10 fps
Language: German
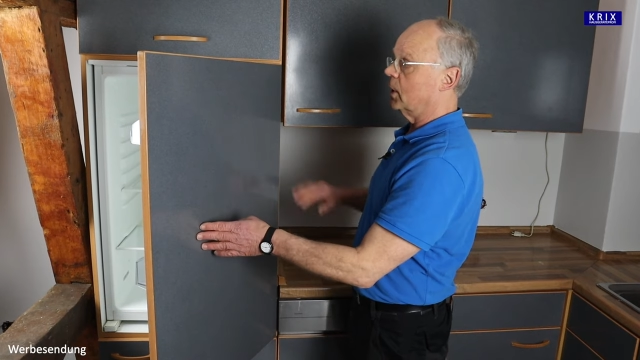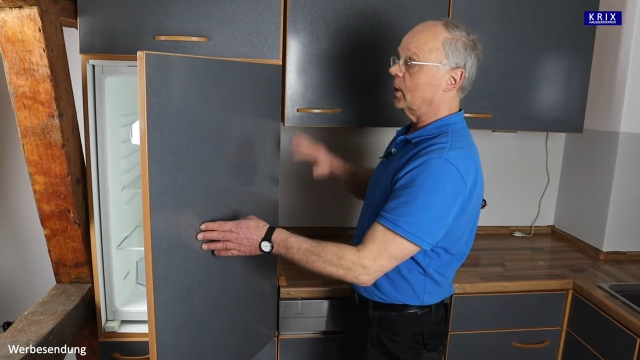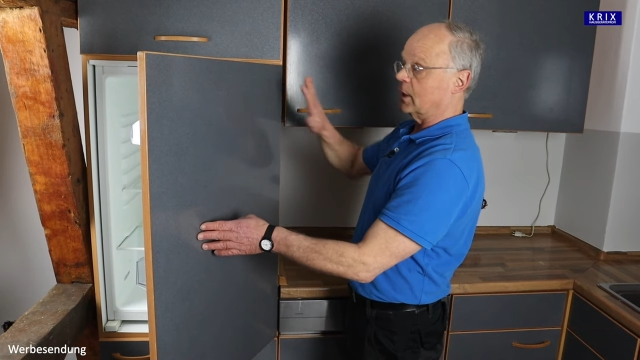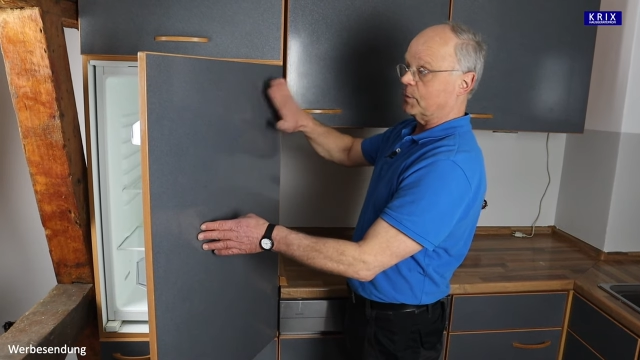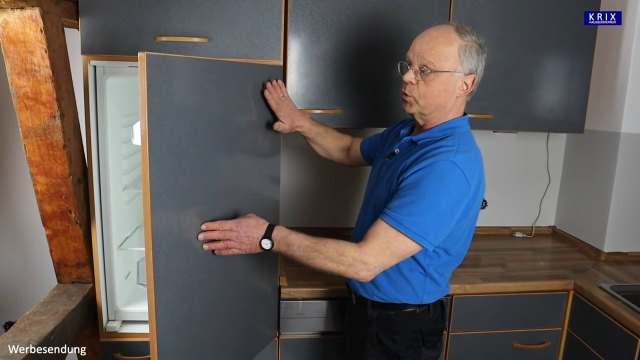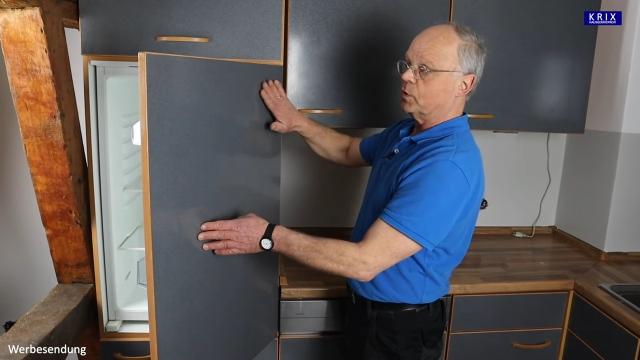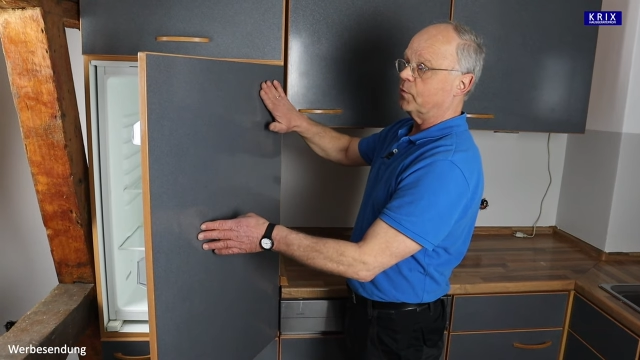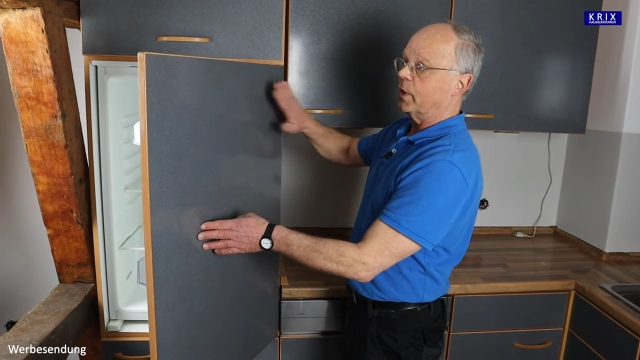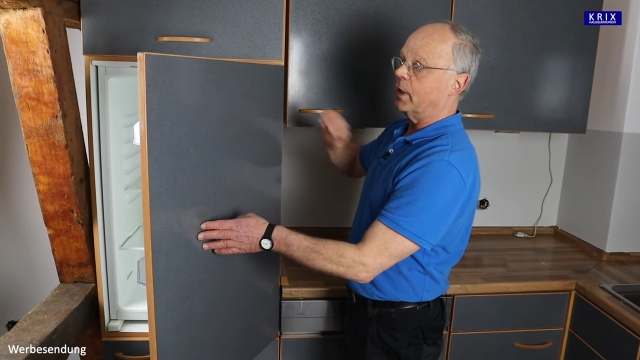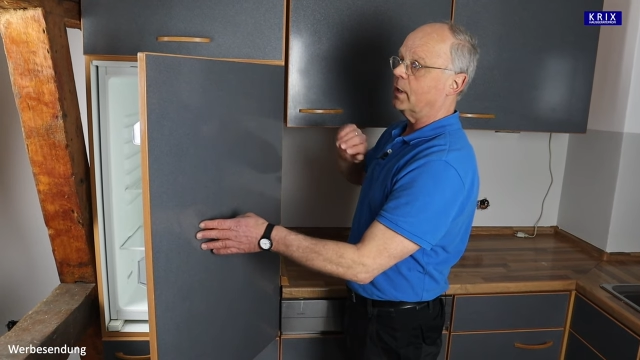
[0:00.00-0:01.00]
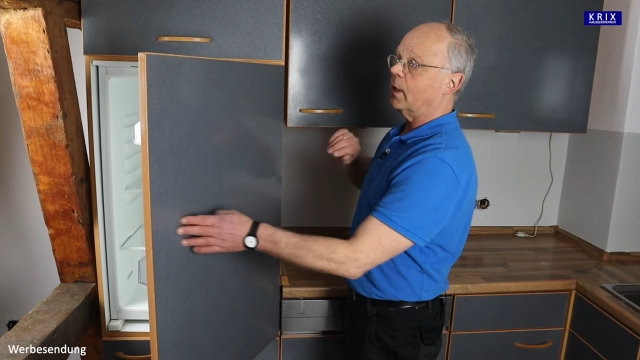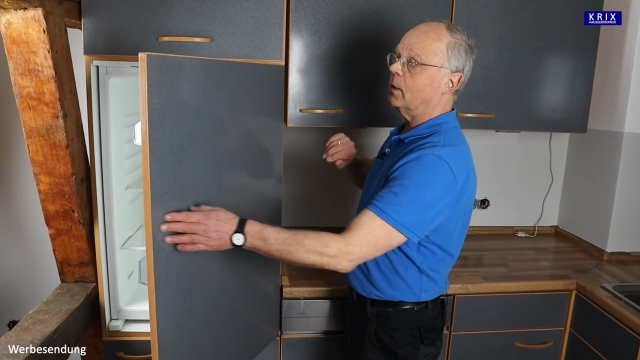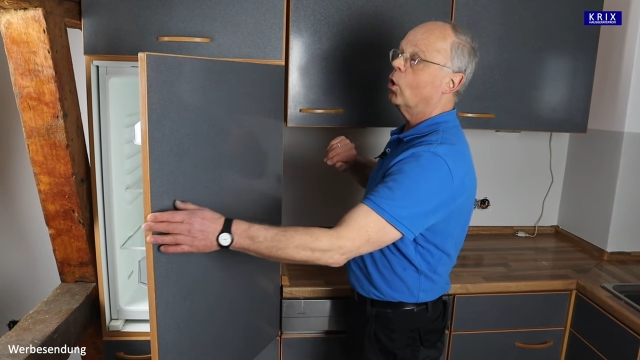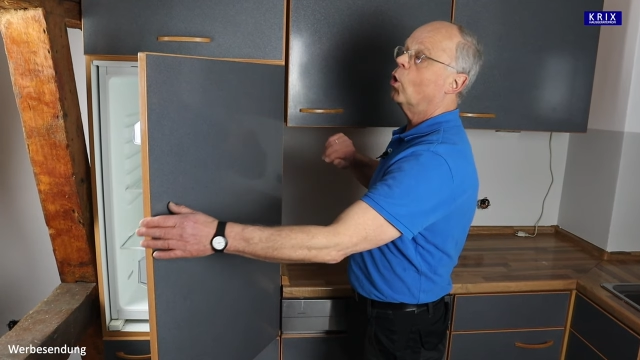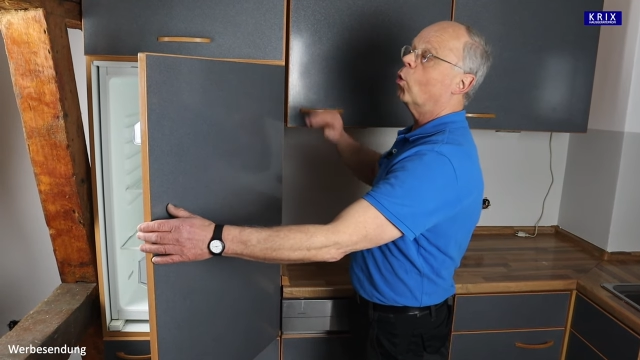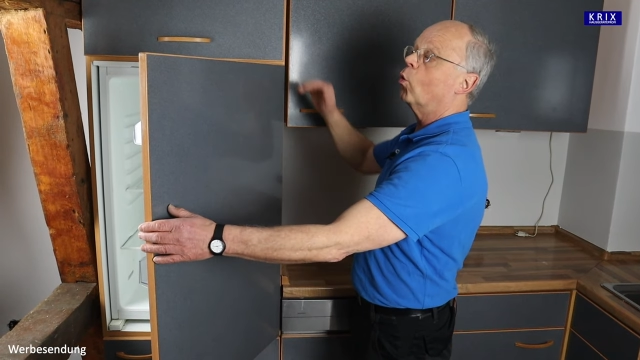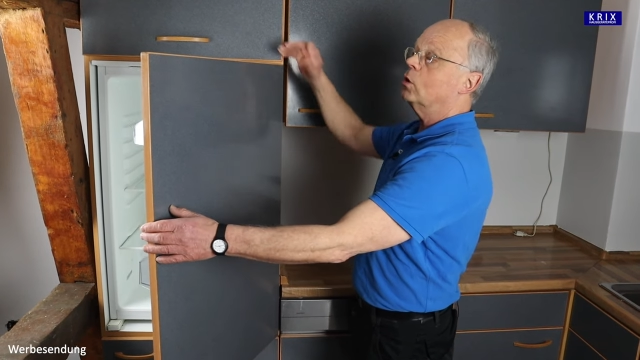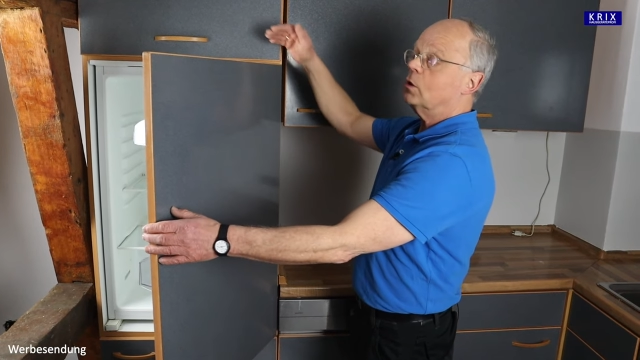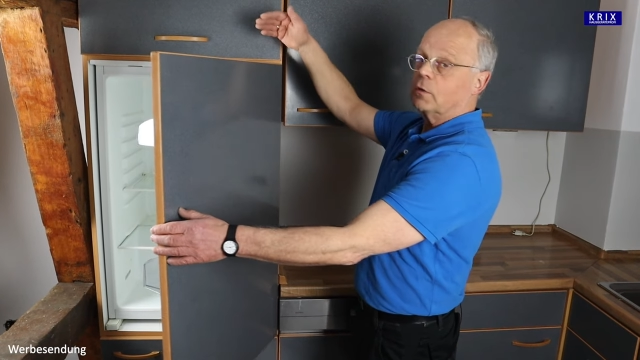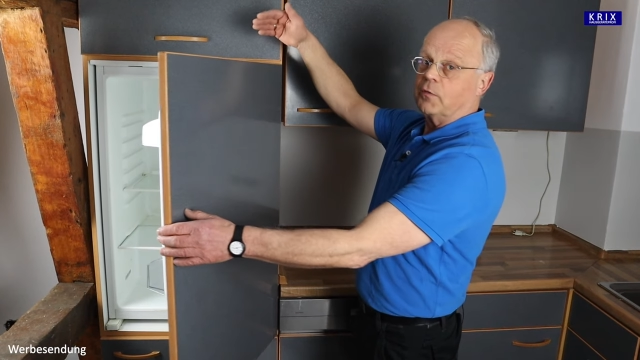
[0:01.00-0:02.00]
Das müssen wir ändern
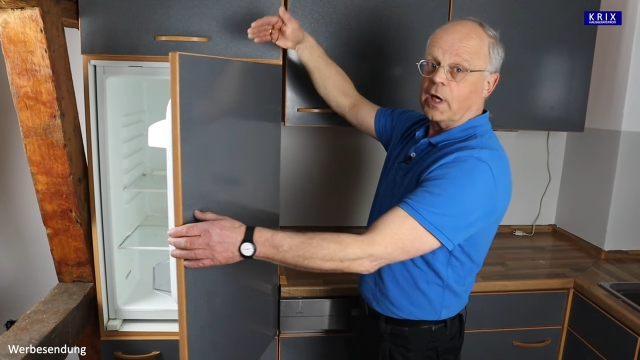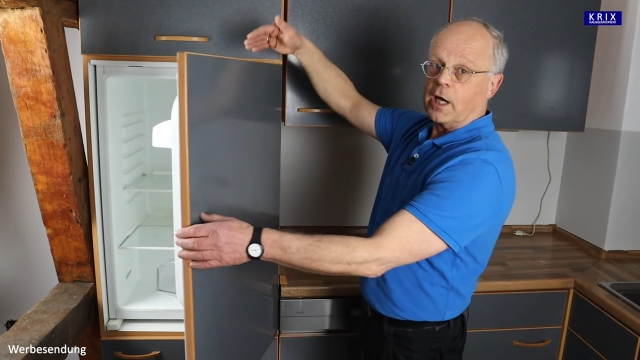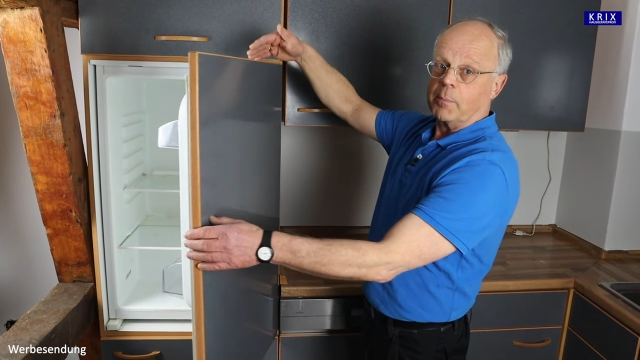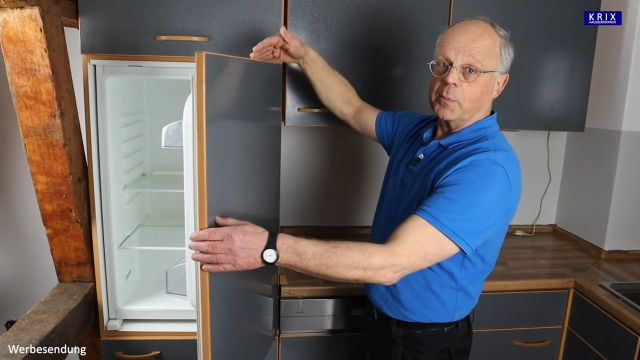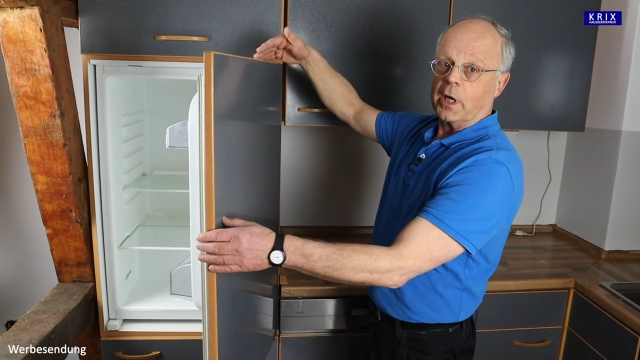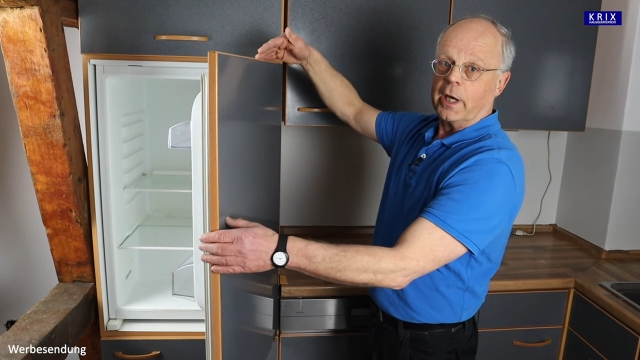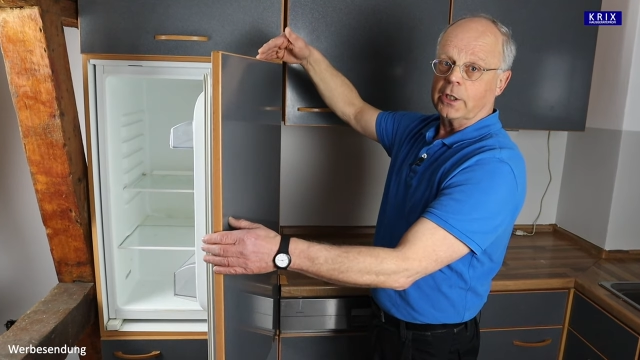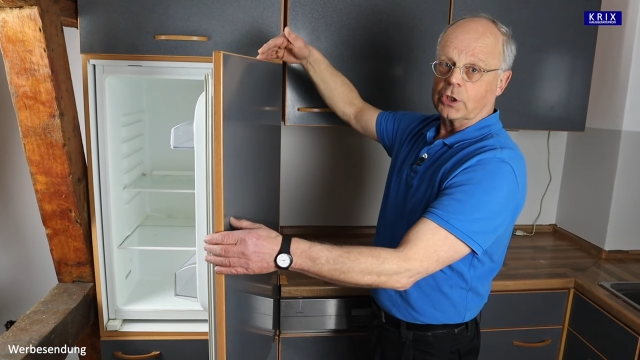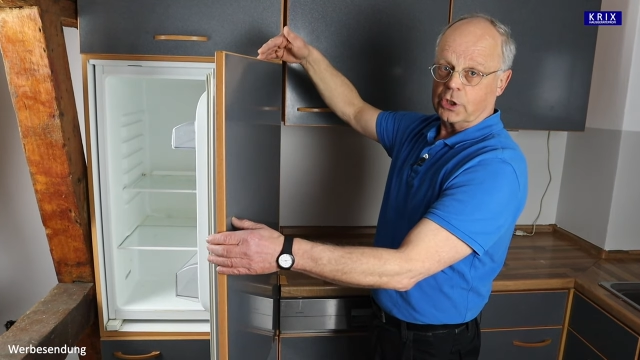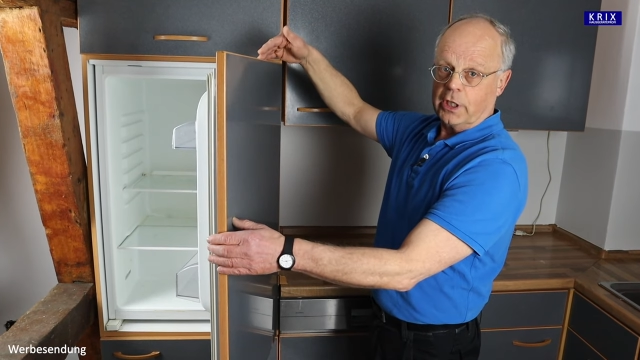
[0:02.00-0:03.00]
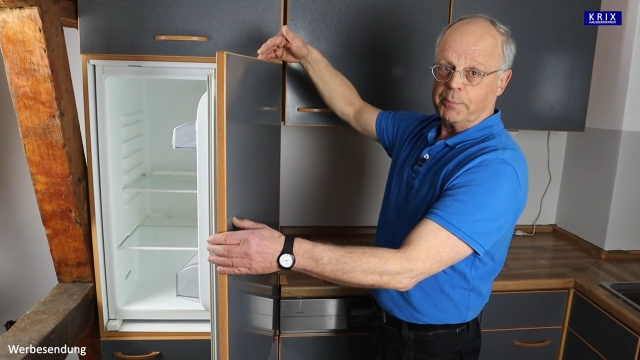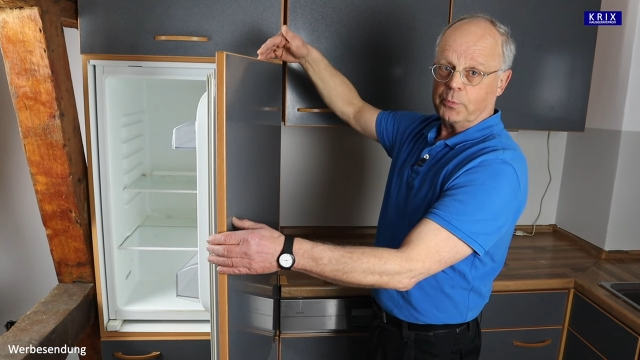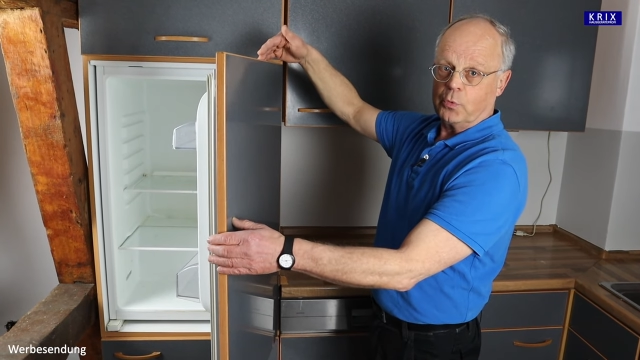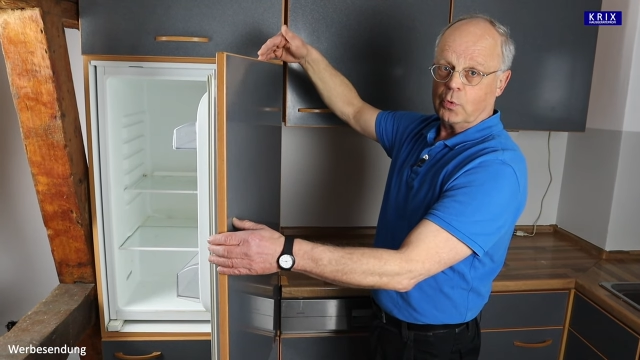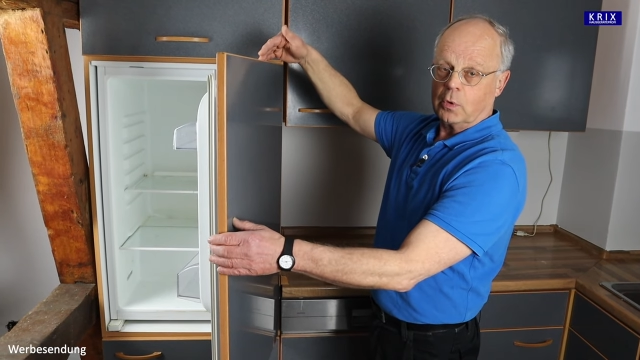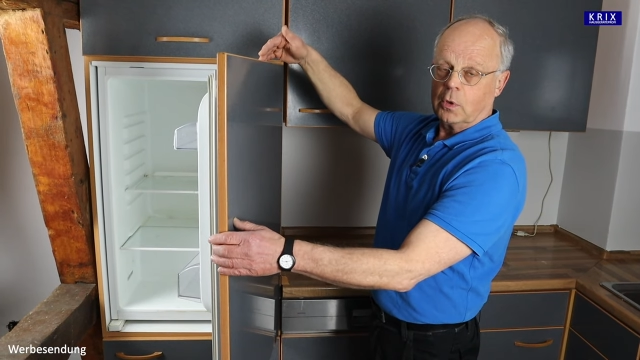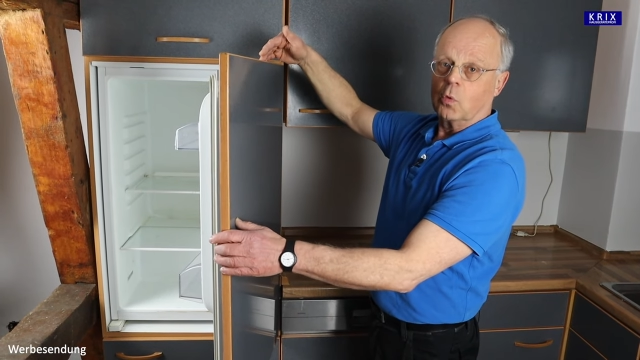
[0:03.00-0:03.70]
und wir haben hier eine Schlepptür